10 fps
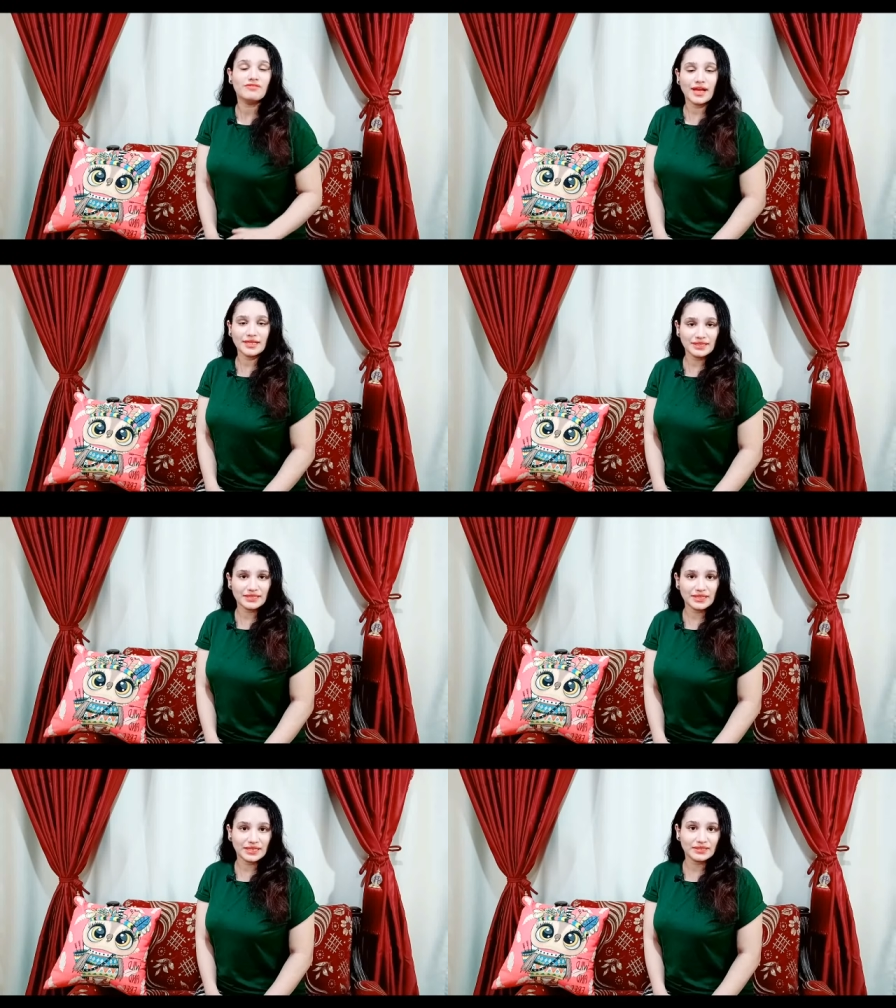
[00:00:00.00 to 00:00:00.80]

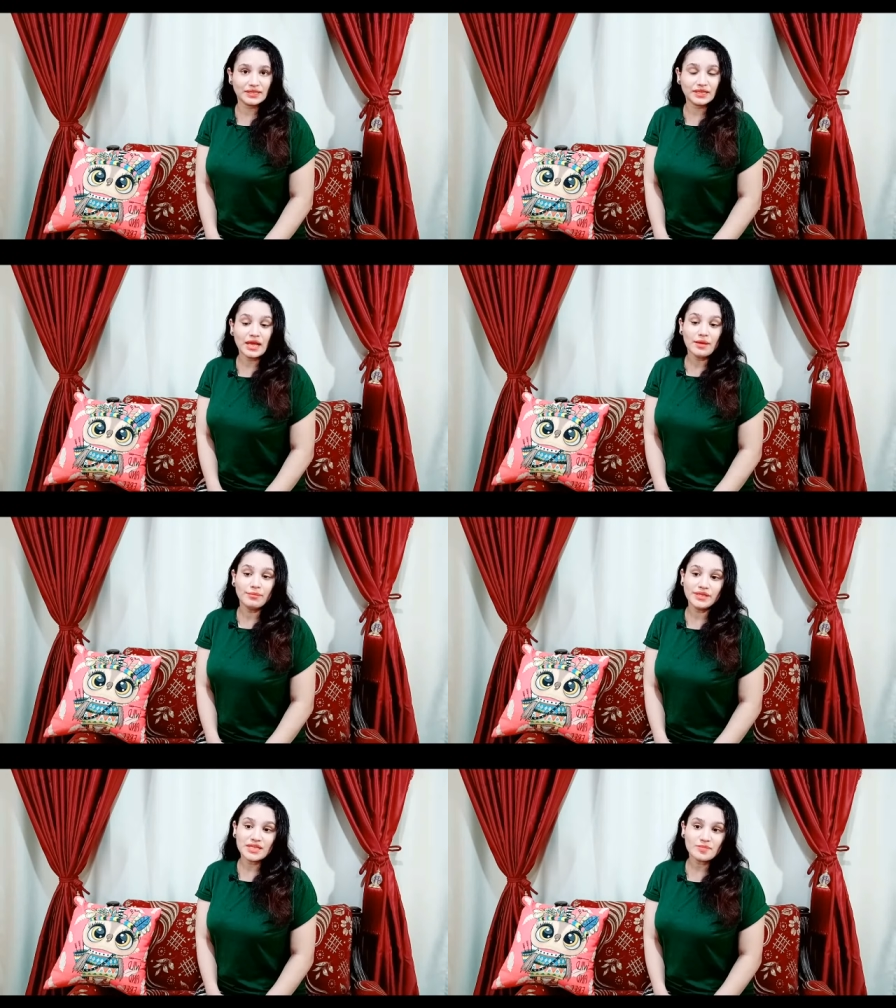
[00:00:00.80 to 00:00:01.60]
فعندك ده جدا
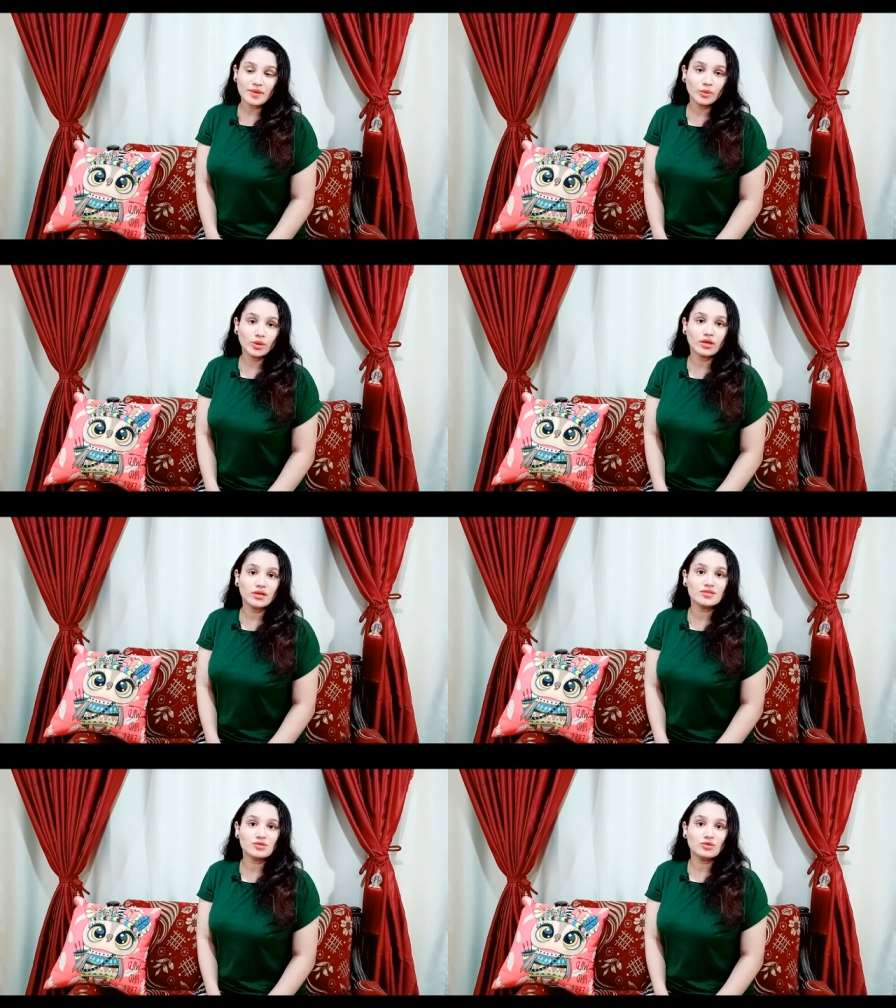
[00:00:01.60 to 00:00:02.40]
بالنسبه لبرج
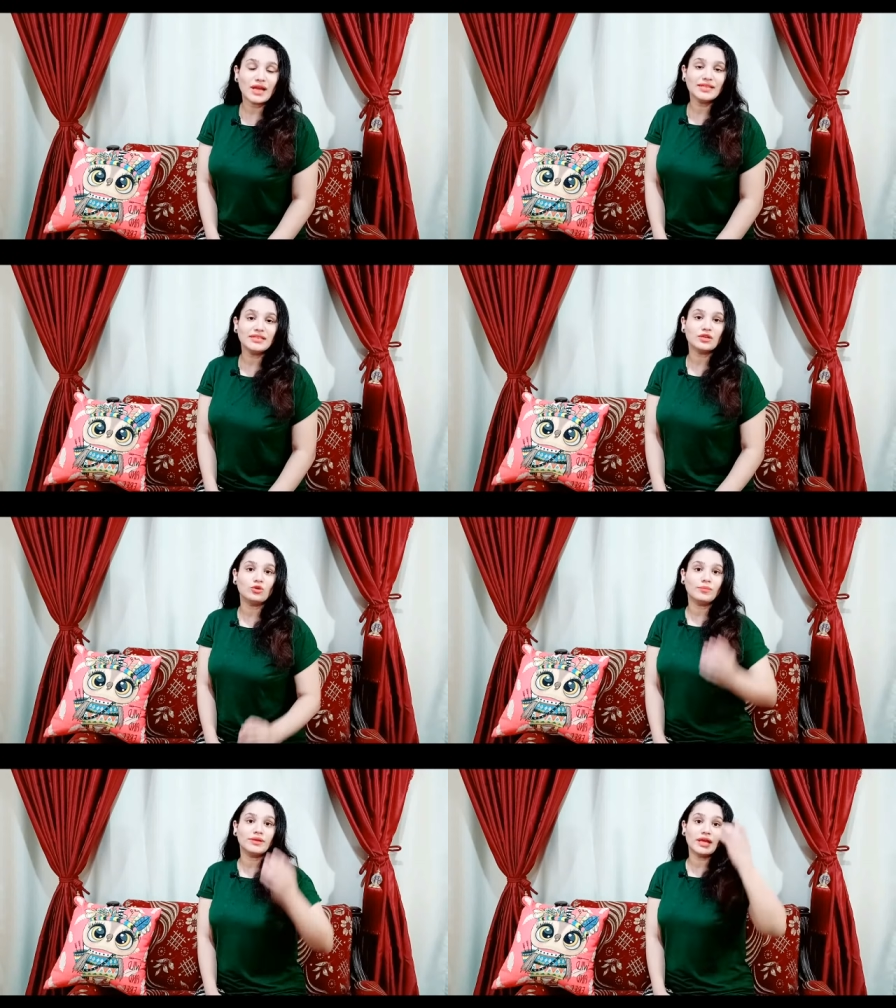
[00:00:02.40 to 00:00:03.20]
الثور عندك
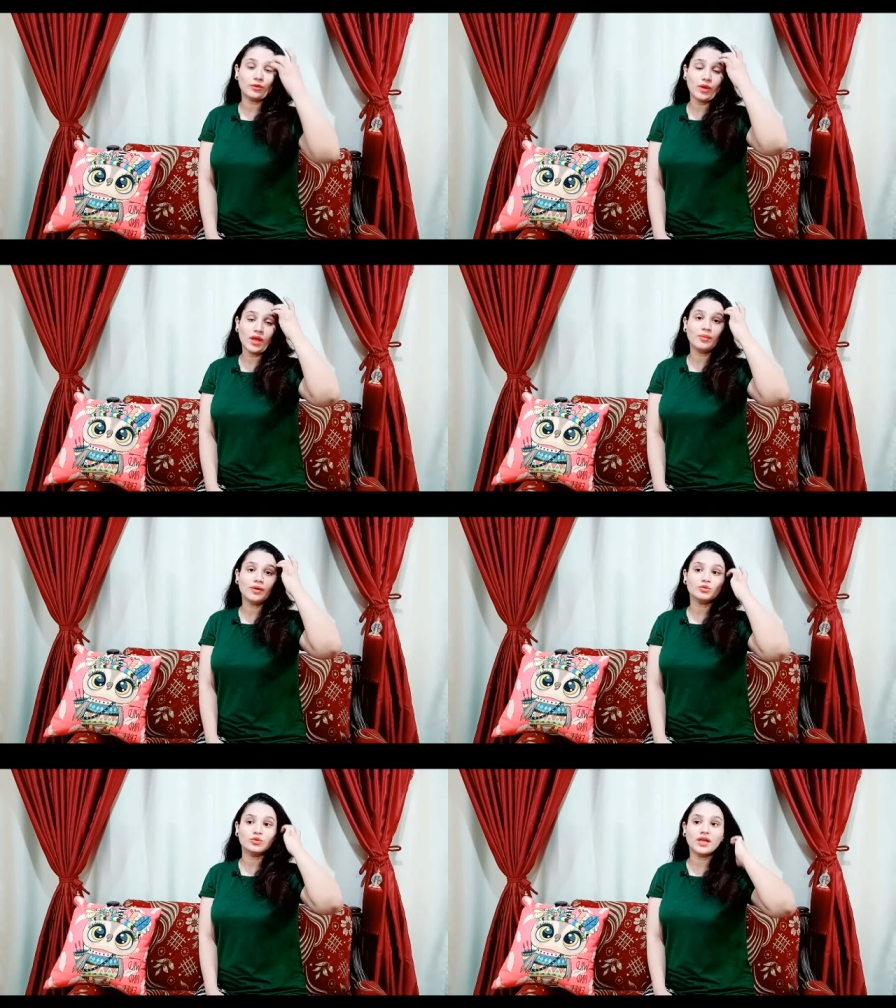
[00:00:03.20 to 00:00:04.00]
نوع من انواع
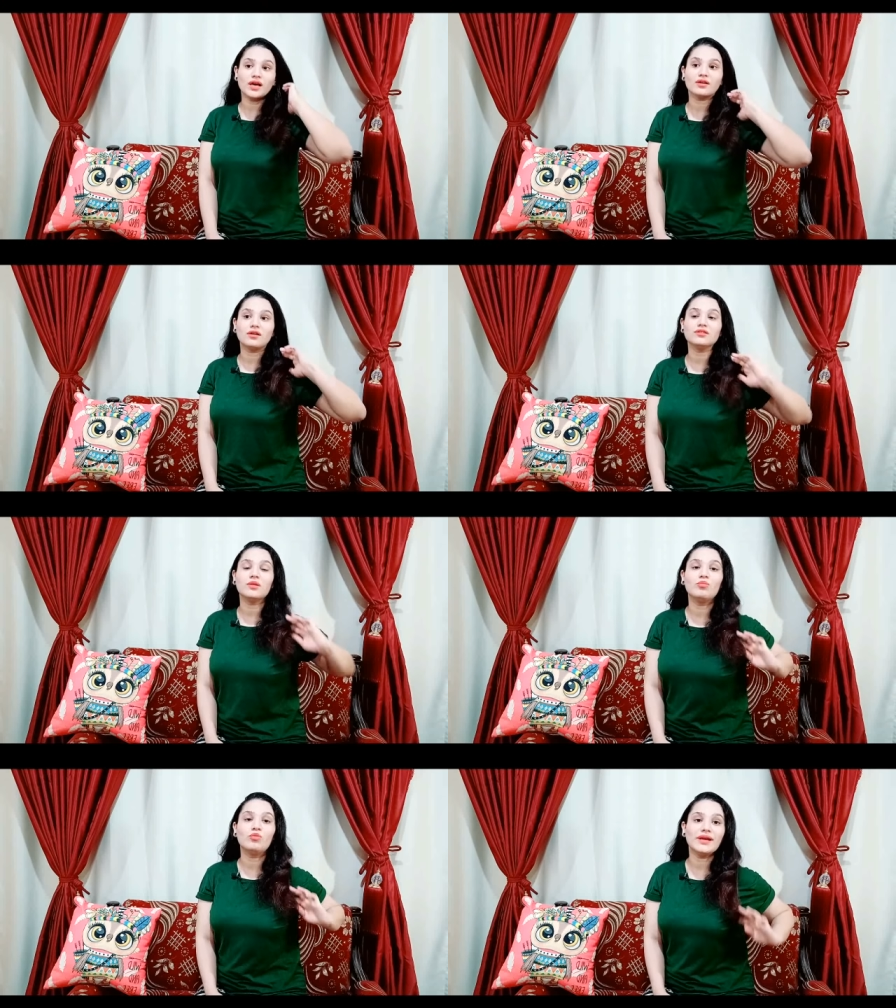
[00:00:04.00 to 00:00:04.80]
برضو الحركات
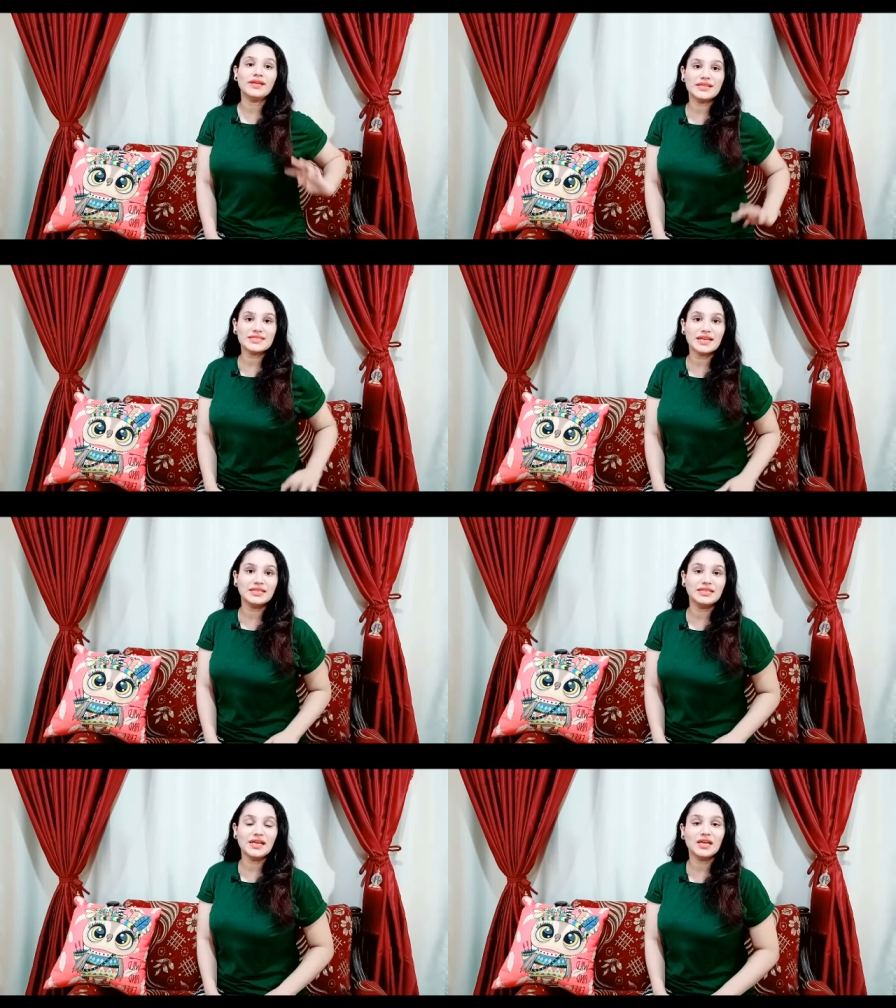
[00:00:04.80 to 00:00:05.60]
المميزه
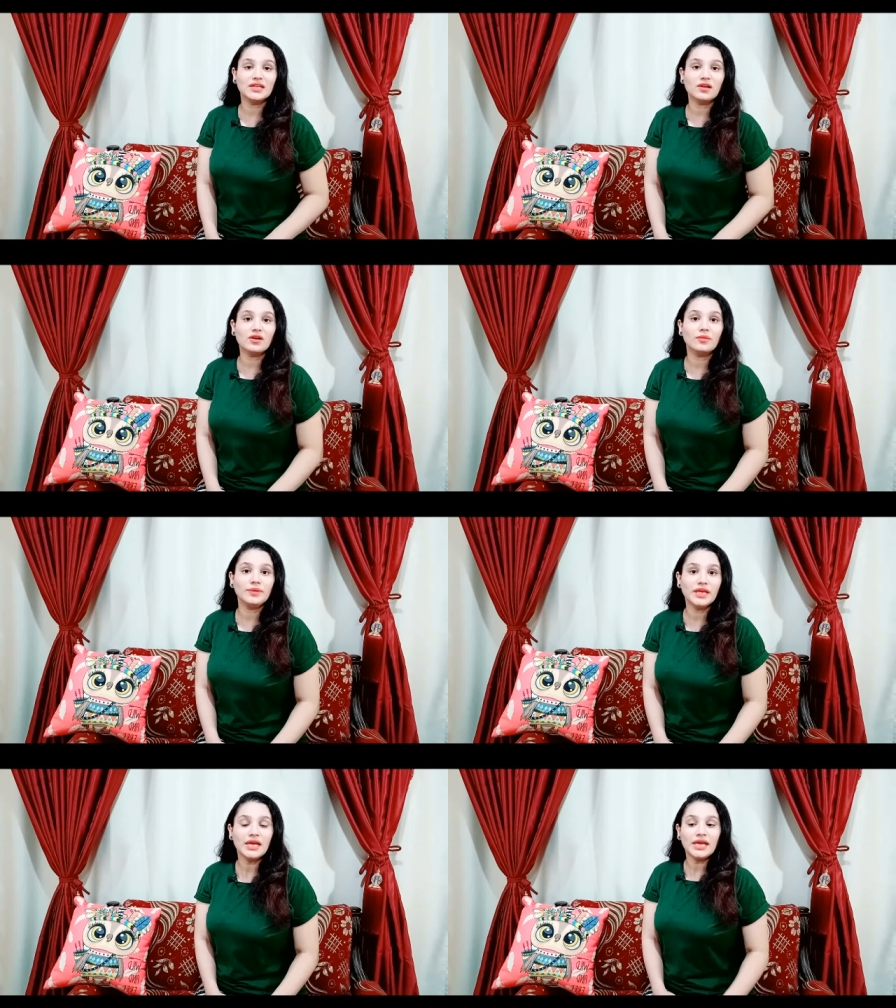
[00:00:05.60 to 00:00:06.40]
اللي ليها علاقه
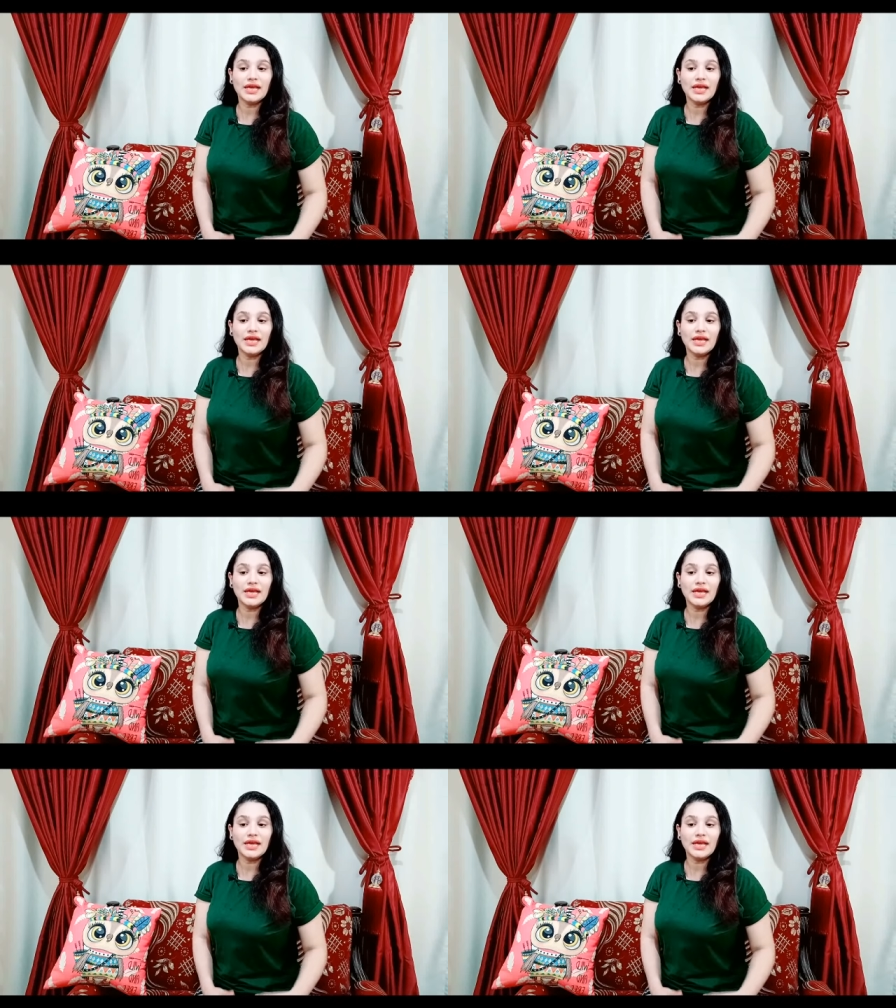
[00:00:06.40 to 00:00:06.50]
بيه